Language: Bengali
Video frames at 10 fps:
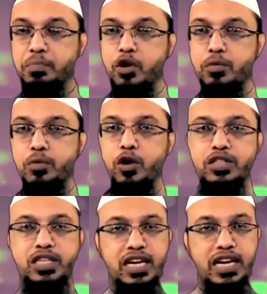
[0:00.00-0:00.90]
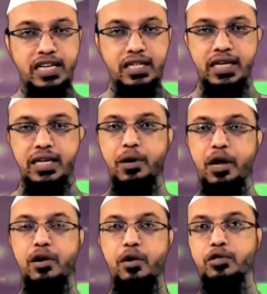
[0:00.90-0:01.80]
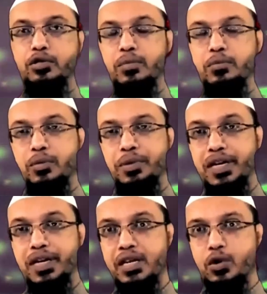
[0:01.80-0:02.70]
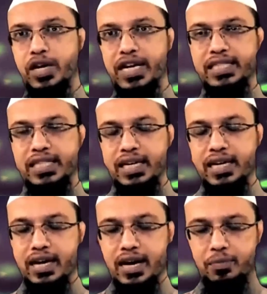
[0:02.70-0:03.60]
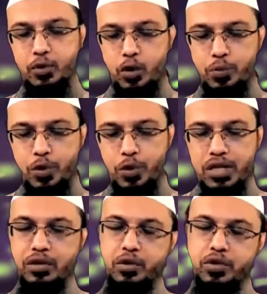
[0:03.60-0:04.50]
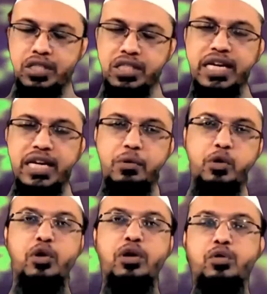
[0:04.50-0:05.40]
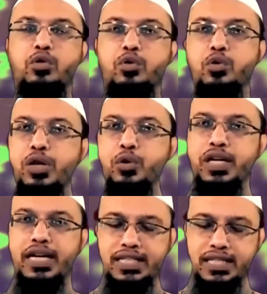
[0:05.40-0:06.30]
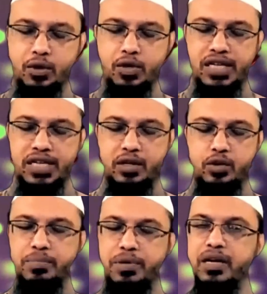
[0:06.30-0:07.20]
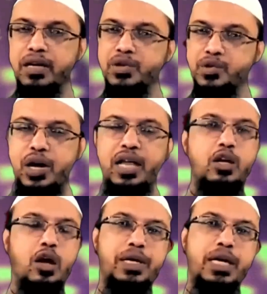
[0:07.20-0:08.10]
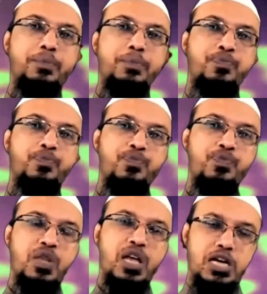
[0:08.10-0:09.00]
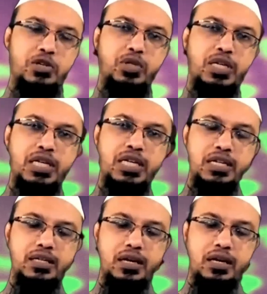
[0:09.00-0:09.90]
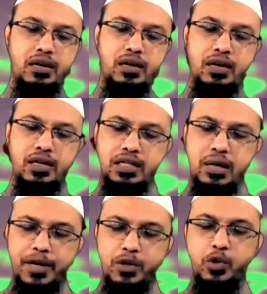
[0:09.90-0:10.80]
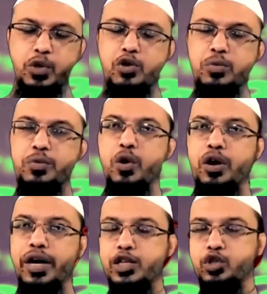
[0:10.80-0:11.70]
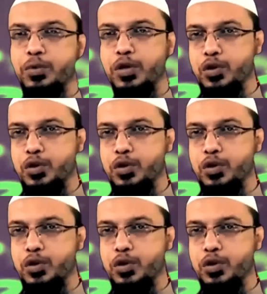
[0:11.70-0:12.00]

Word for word: যদি বড় ভুল হয় যেটাকে লাহনি জালি বলা হয় অর্থের মধ্যে বিকৃতি ঘটে গেছে আপনি অল্প একটি তেলত করছেন সেখানে বড় ধরনের ত্রুটি ঘটে গেছে তাহলে সেক্ষেত্রে তো আপনার সলাতে হবে না আর যদি সামান্য ছোটোখাটো ভুল হয় একটু